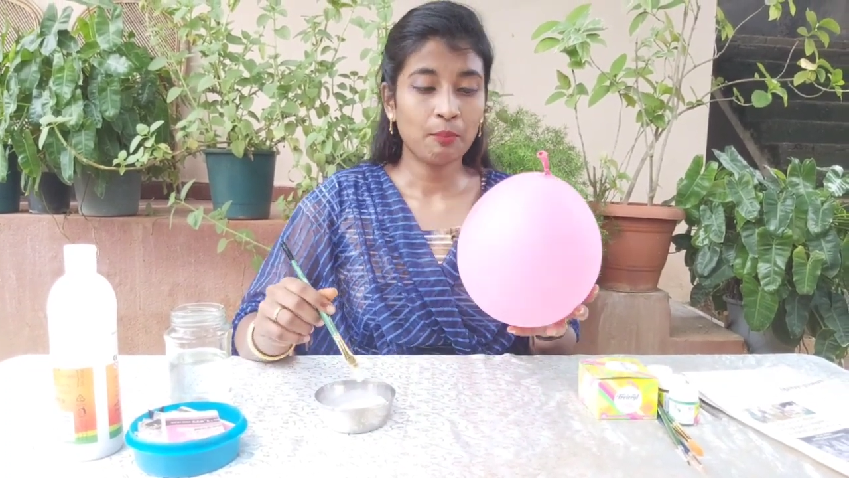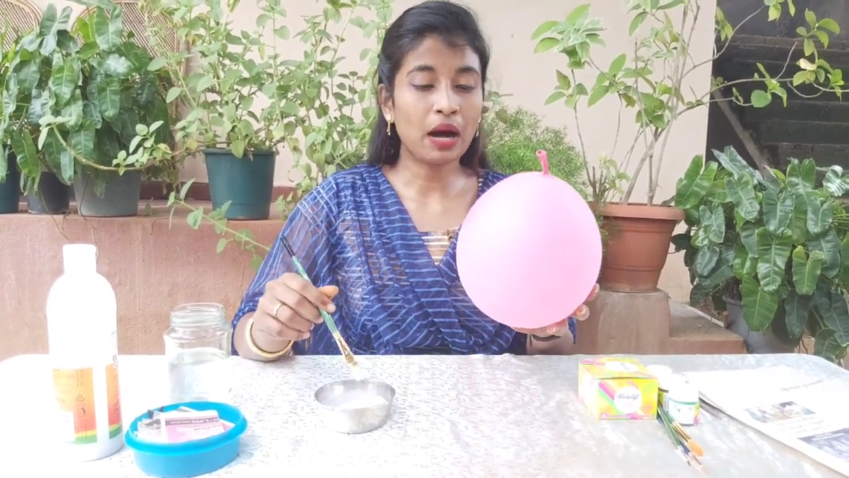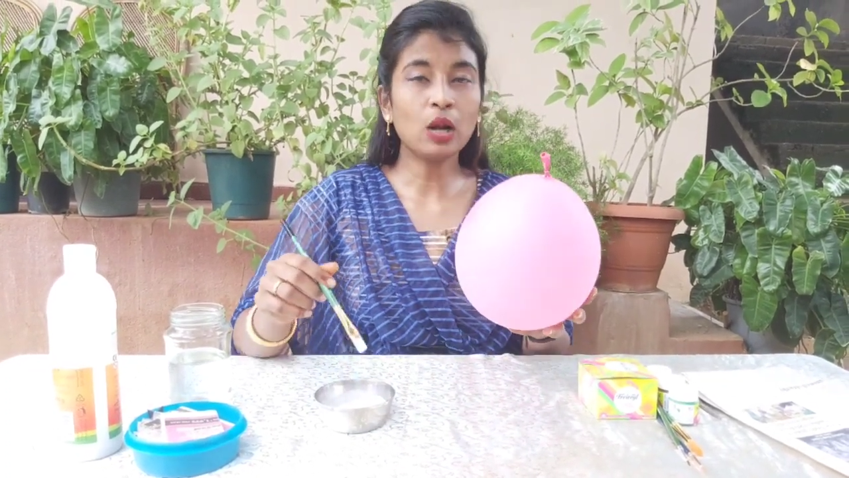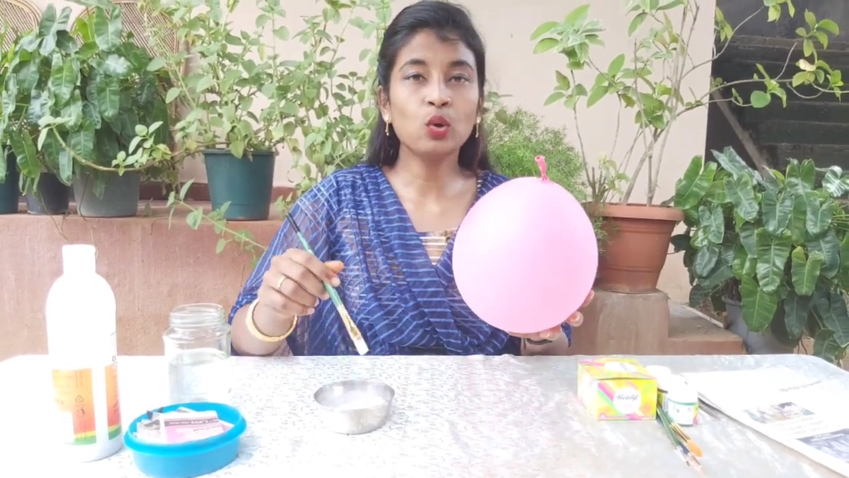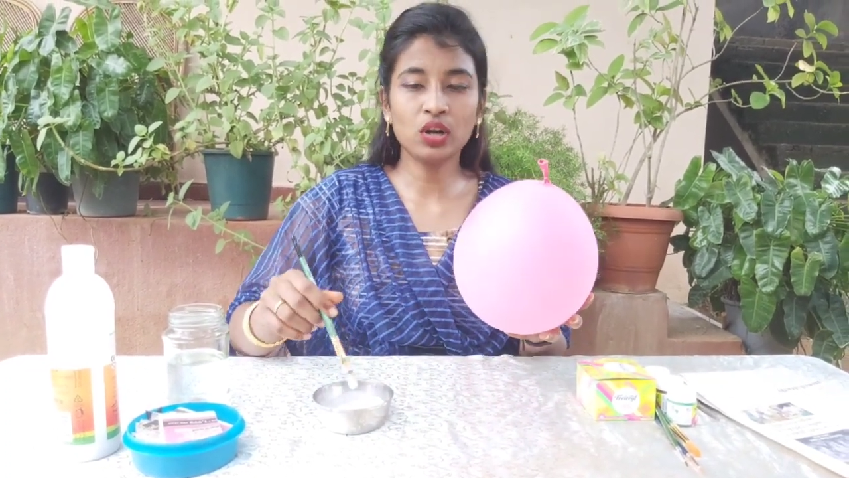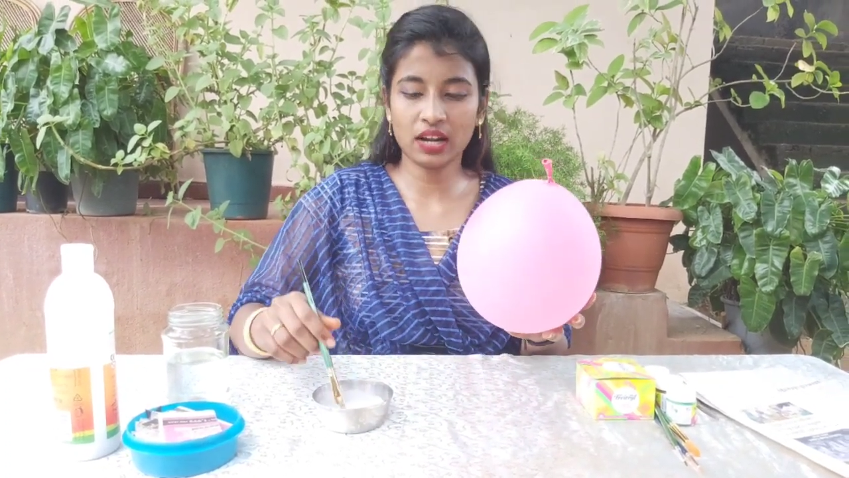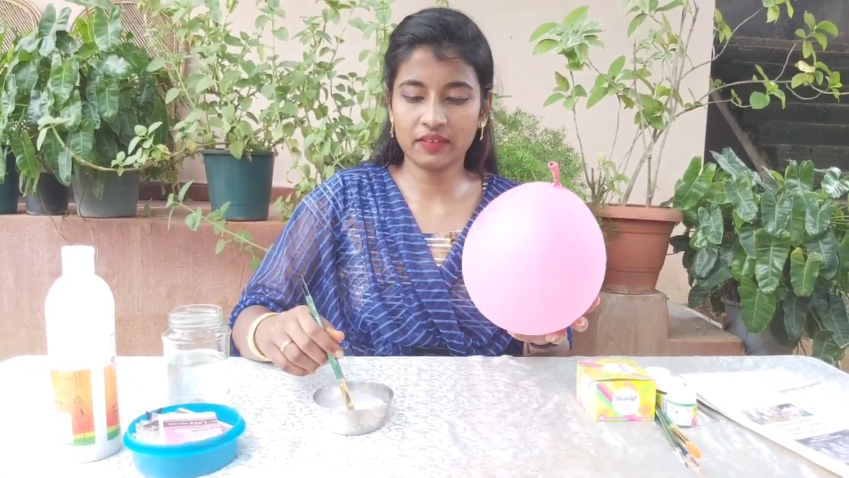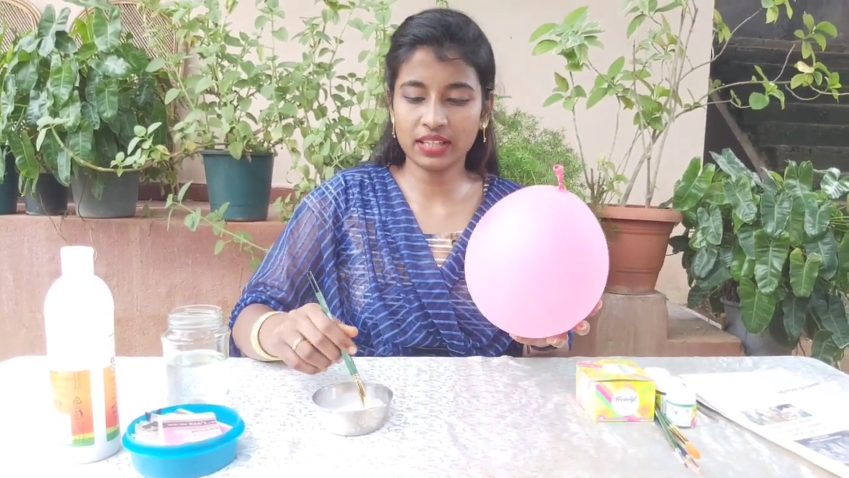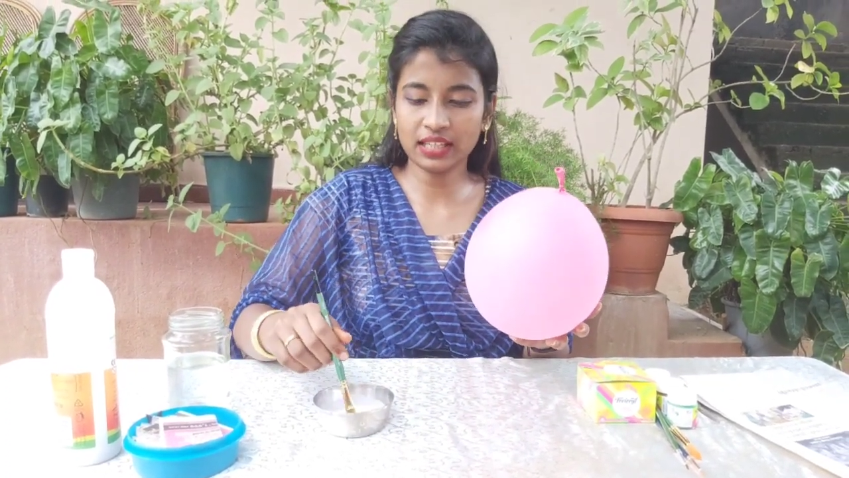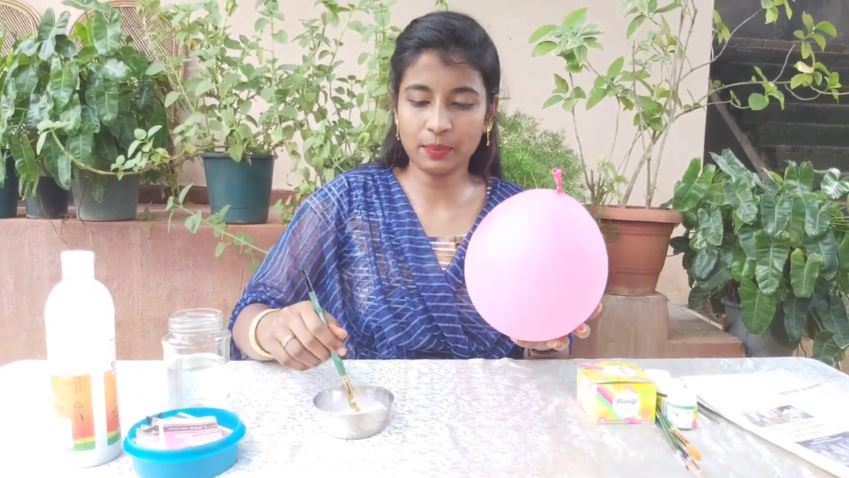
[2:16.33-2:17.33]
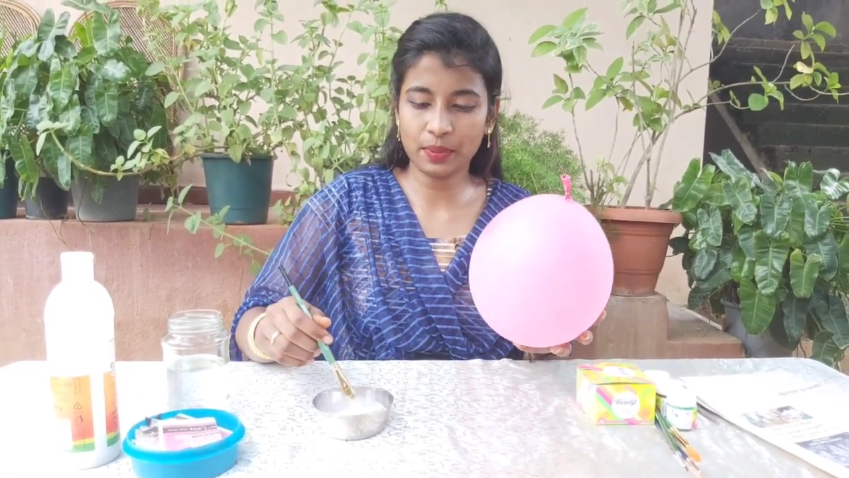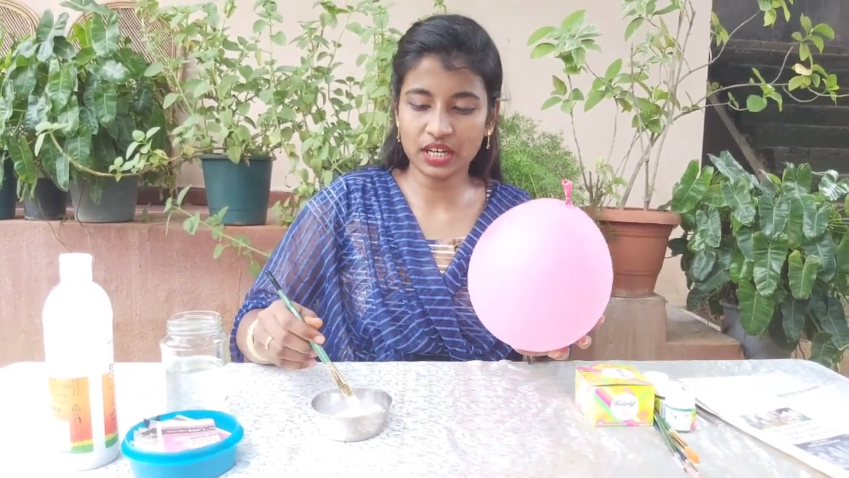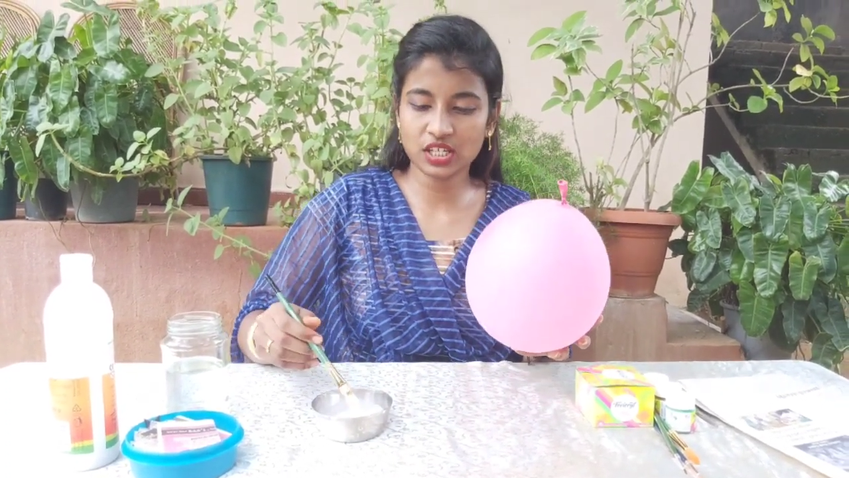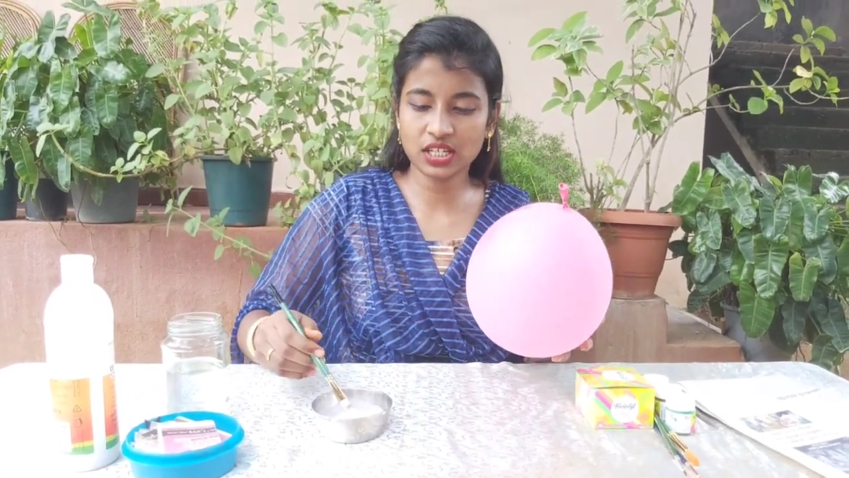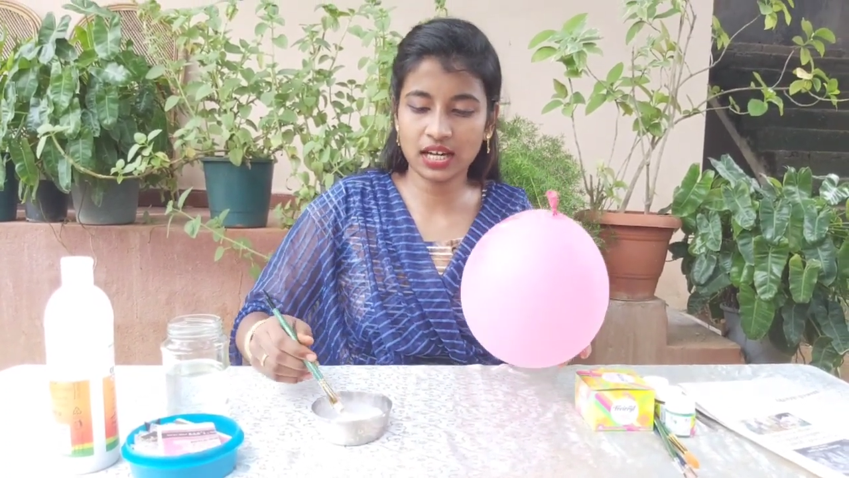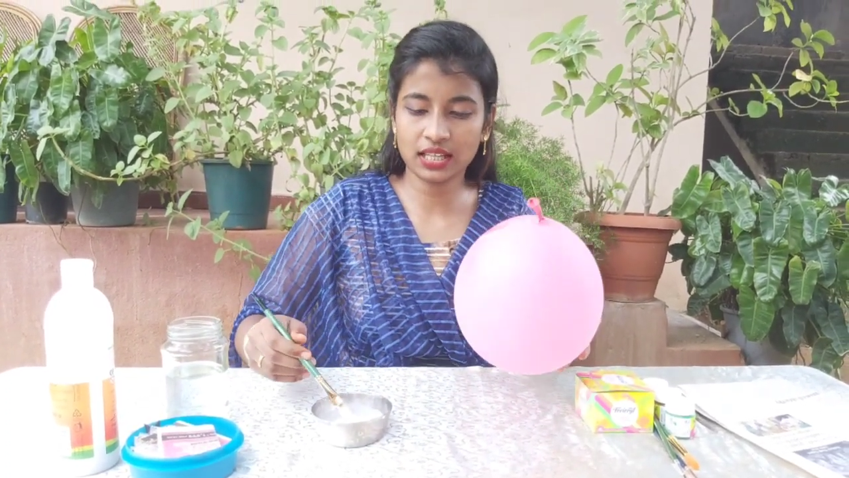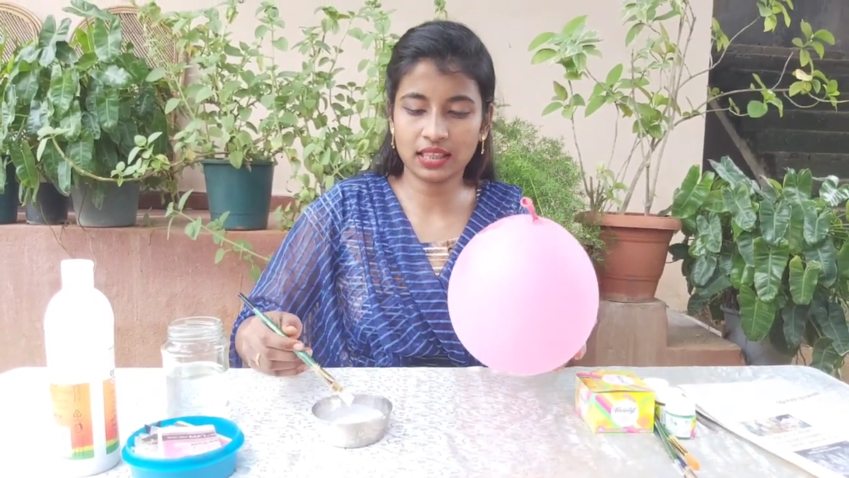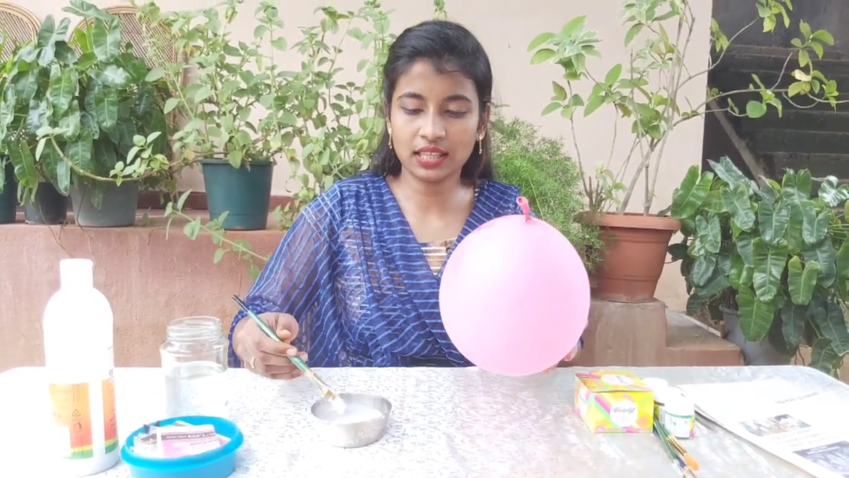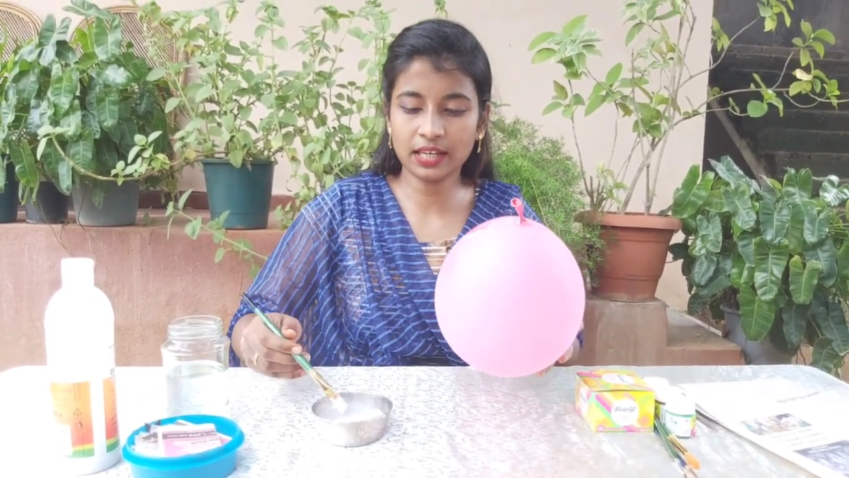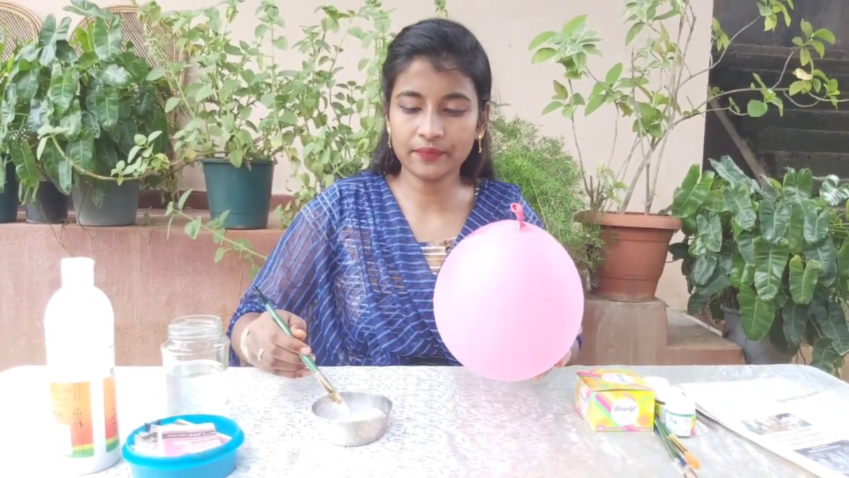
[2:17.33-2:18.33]
பலூனில் வந்து இந்த ப்ரஷ்
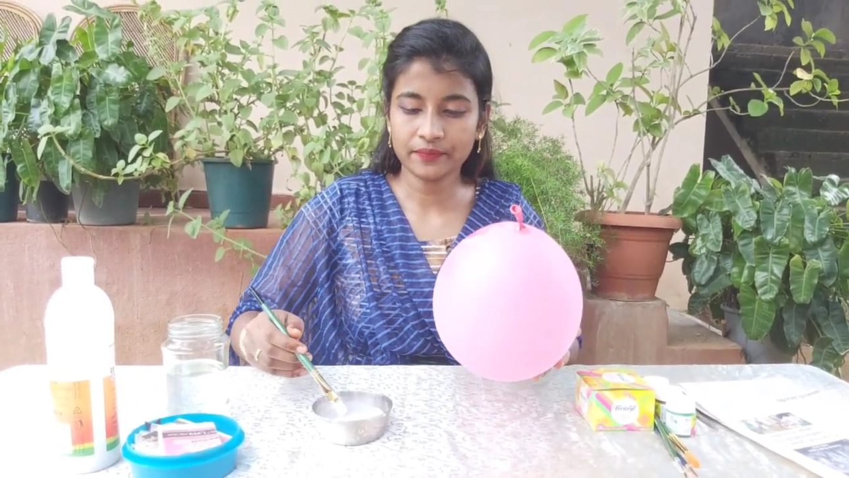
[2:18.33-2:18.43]
எடுத்து